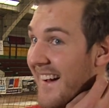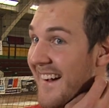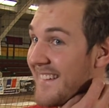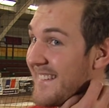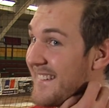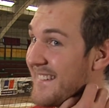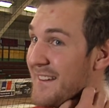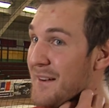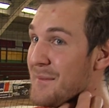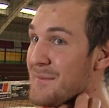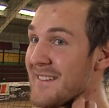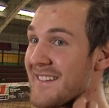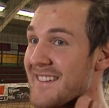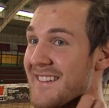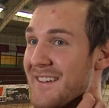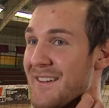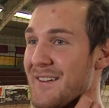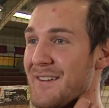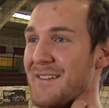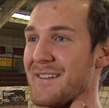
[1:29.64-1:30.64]
Nein, ich habe
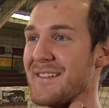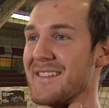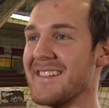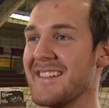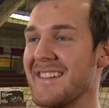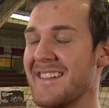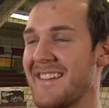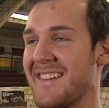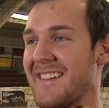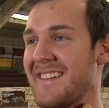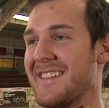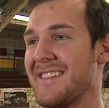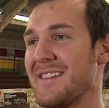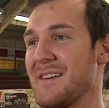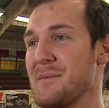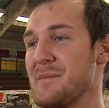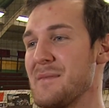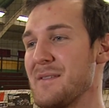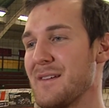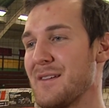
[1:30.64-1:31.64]
nicht gehört. Äh, ich
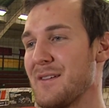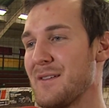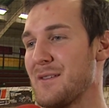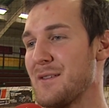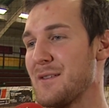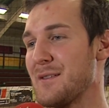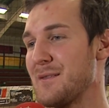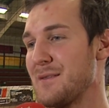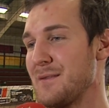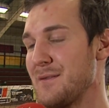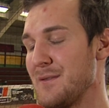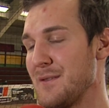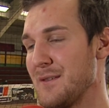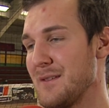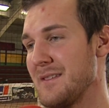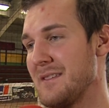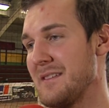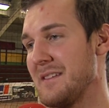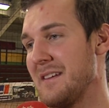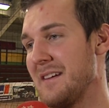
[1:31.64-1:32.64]
habe gehört
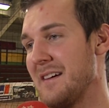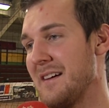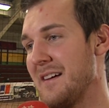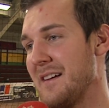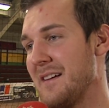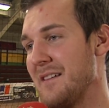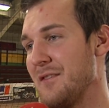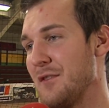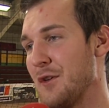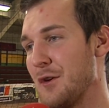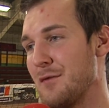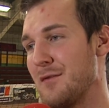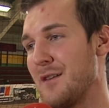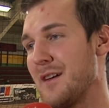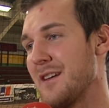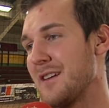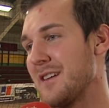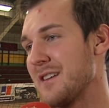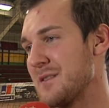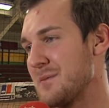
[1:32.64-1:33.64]
von äh,
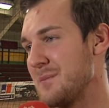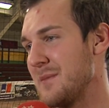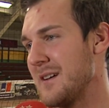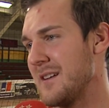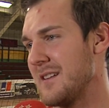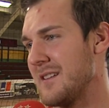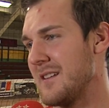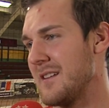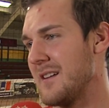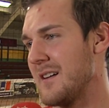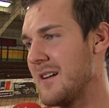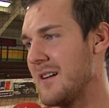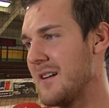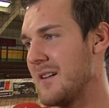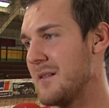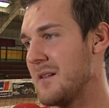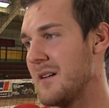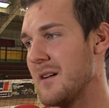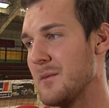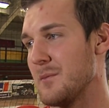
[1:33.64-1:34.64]
norwegisch
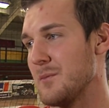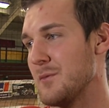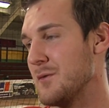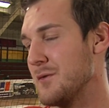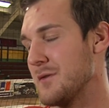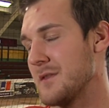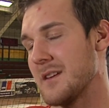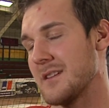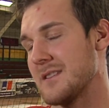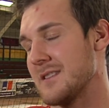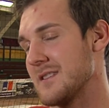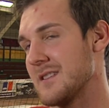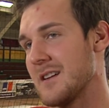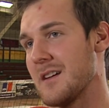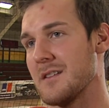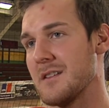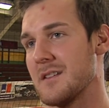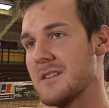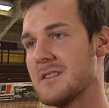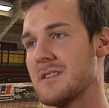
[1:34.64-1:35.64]
Media äh, und das ist
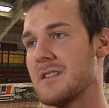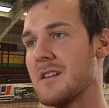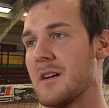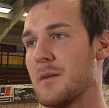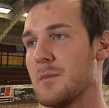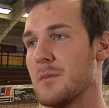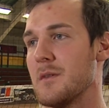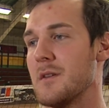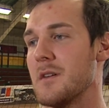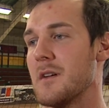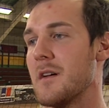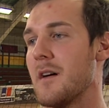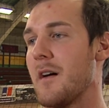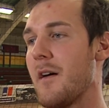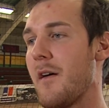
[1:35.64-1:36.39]
alles. Aber